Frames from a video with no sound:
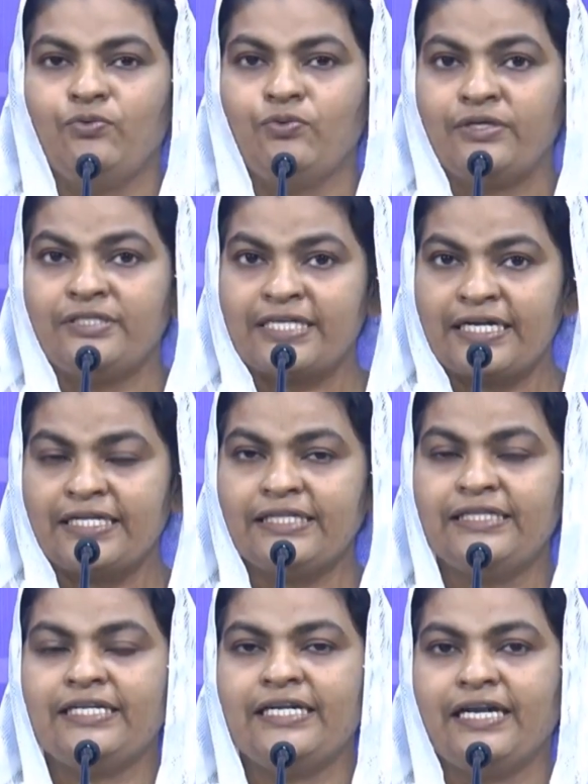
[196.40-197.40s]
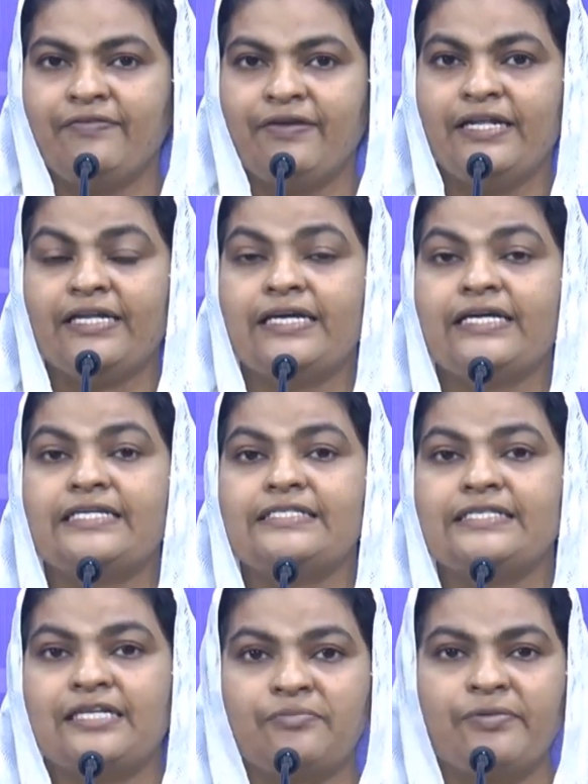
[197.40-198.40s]
உன் ஜனத்தின் நடுவில் இருக்கிற
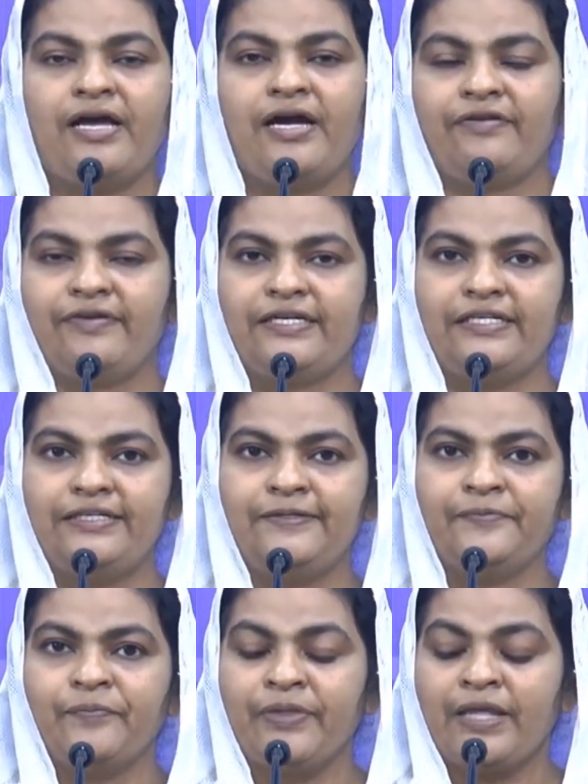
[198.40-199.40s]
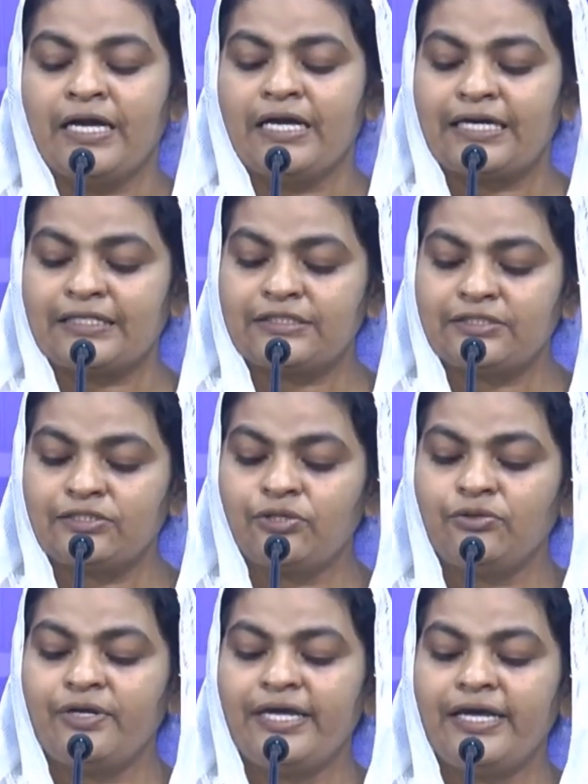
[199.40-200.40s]
சிறுமையானவர்கள்
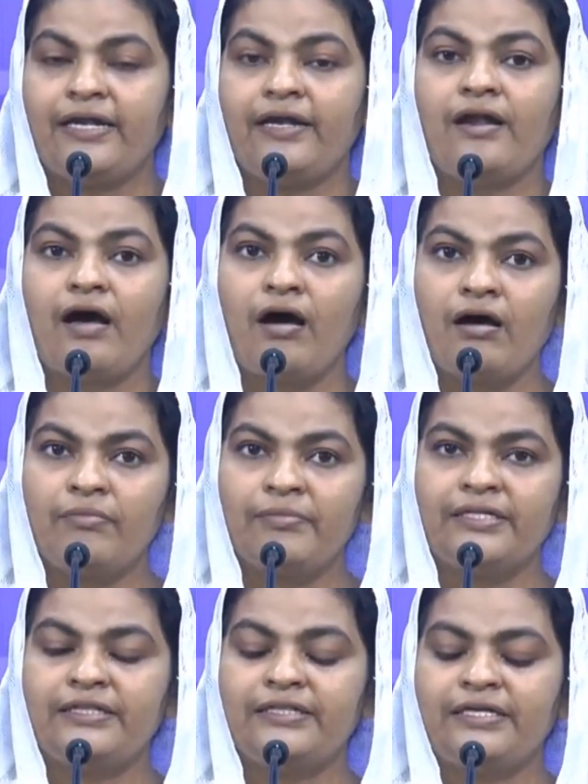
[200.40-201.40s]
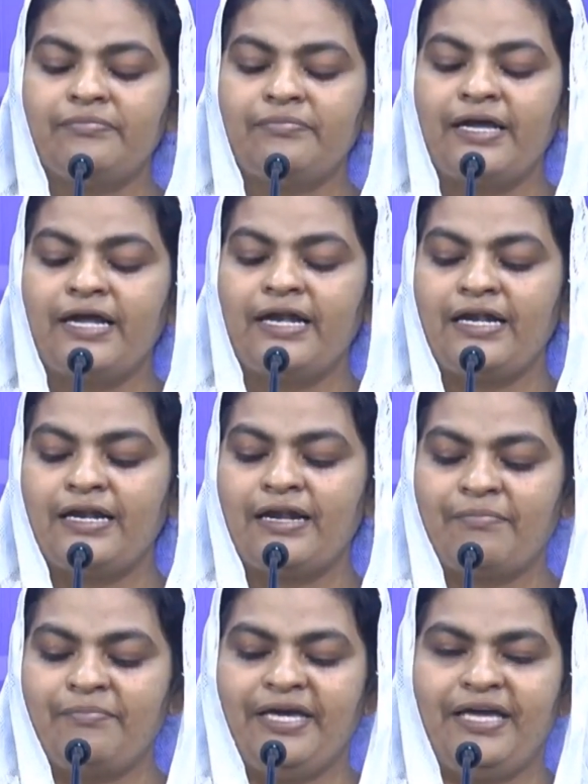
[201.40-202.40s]
கர்த்தருடைய நாமத்தின் மேல்
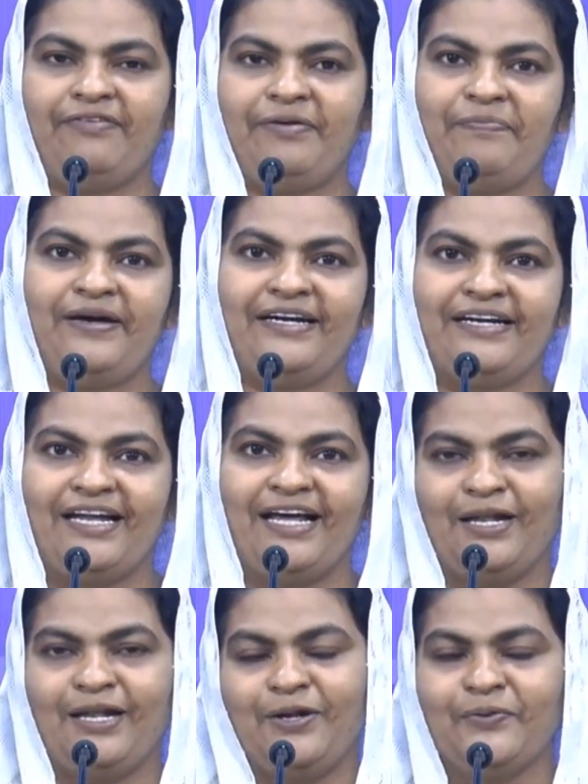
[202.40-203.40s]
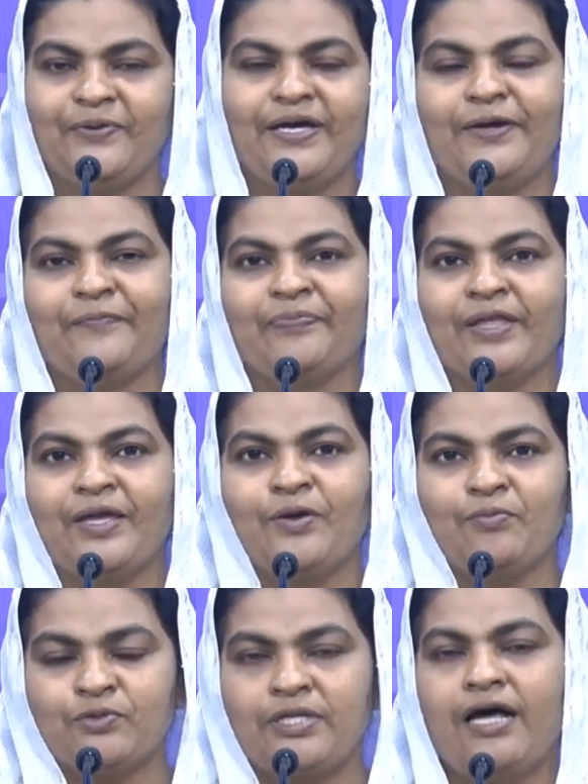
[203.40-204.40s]
நம்பிக்கை வைப்பார்கள் அலையிலூயா
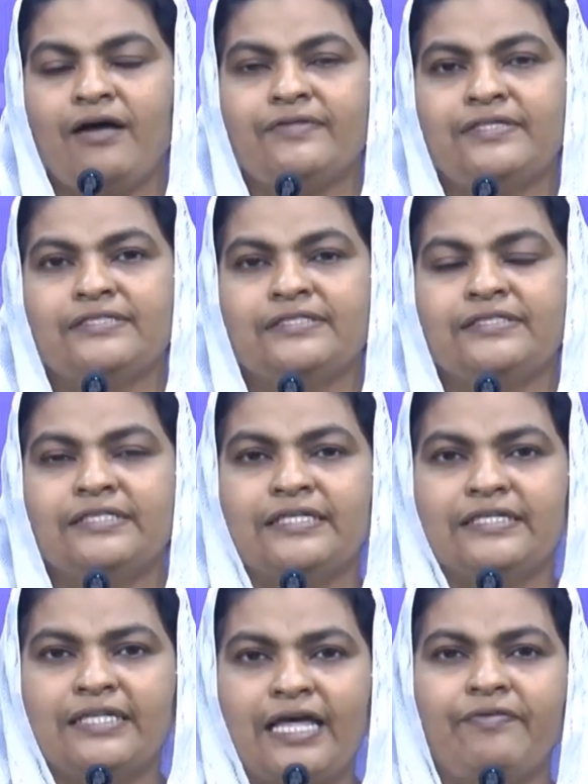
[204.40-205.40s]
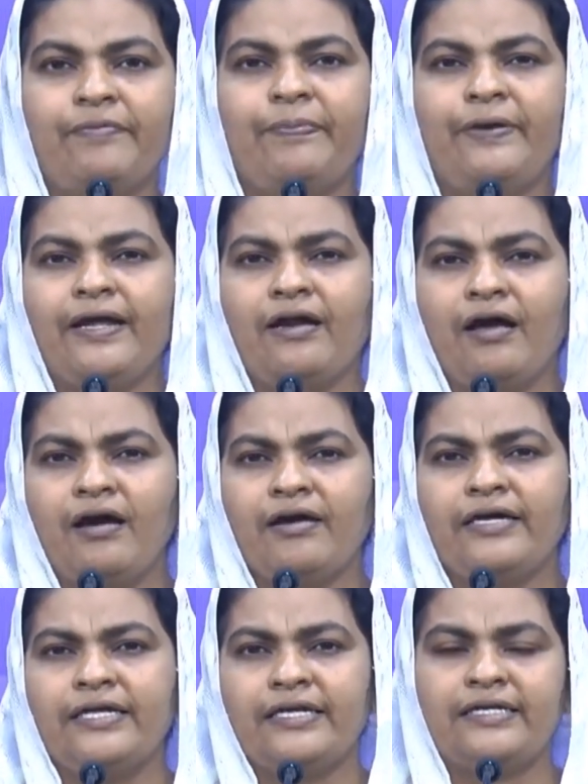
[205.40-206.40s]
முதலாவது தேவ பிள்ளைகளாக
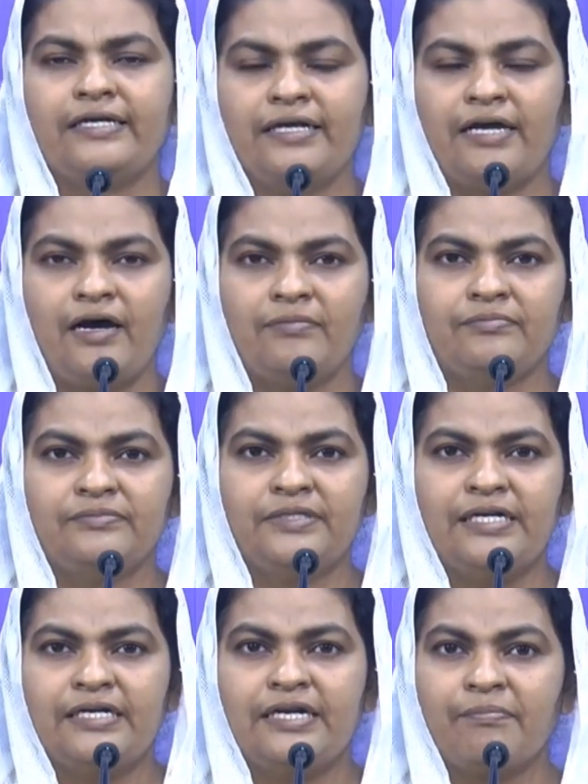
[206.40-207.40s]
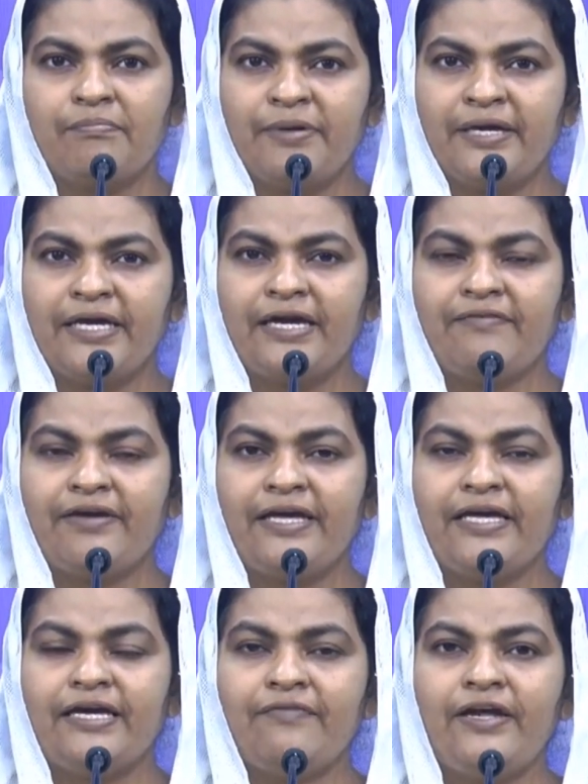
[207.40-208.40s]
இருக்கிற நாம் நம்பிக்கை
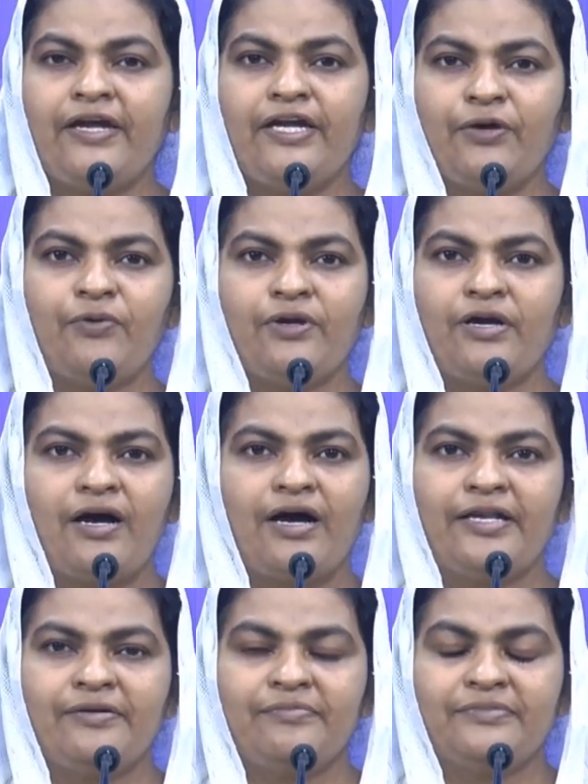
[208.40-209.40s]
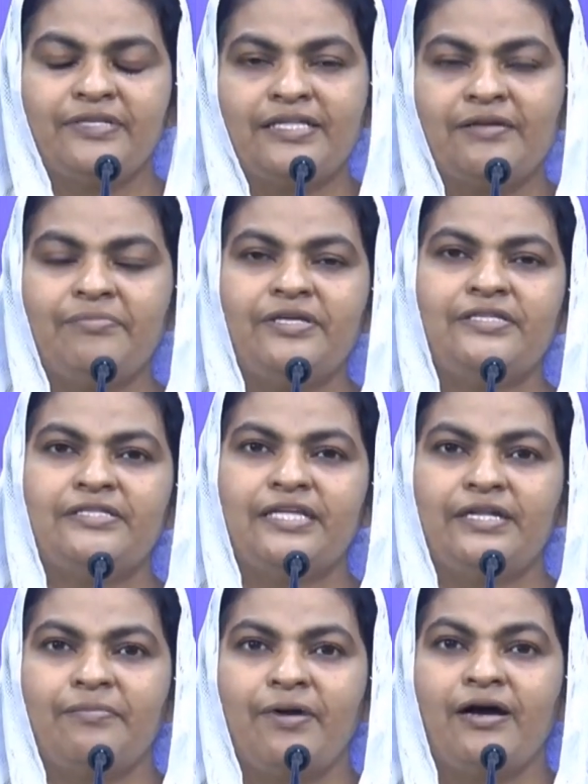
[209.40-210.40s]
வைக்க வேண்டிய ஒரு காரியம் எதன் மீது
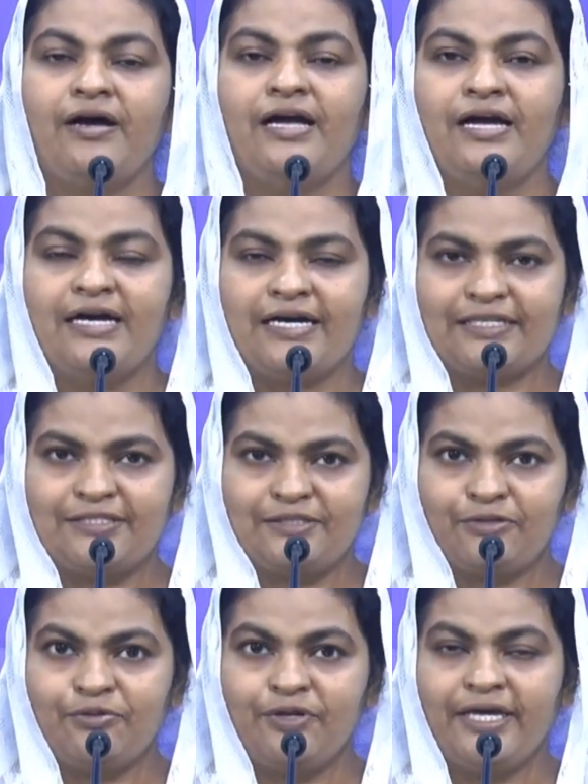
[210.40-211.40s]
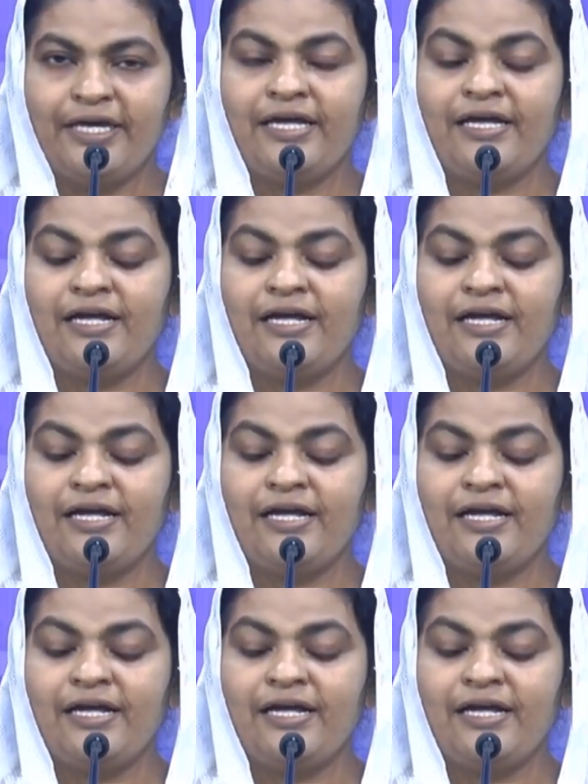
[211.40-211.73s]
தெரியுமா கர்த்தருடைய